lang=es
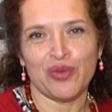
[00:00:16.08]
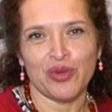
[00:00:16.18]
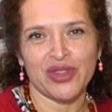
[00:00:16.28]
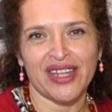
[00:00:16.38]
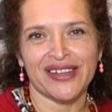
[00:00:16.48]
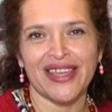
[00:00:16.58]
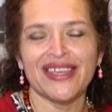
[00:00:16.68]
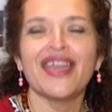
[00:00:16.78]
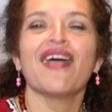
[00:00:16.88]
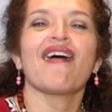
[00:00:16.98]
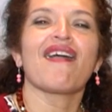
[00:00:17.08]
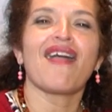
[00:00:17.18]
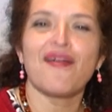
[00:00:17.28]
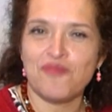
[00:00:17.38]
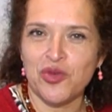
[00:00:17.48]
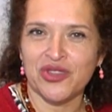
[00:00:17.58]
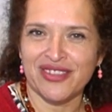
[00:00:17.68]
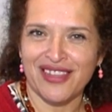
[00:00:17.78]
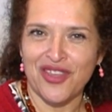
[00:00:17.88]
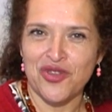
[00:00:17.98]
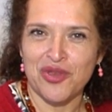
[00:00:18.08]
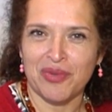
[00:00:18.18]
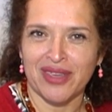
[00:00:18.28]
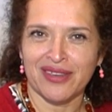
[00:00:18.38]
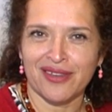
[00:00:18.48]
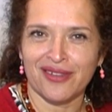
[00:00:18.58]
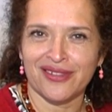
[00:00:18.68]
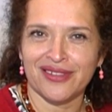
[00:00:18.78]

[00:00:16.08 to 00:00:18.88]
Monterrey, Campus Estado de México.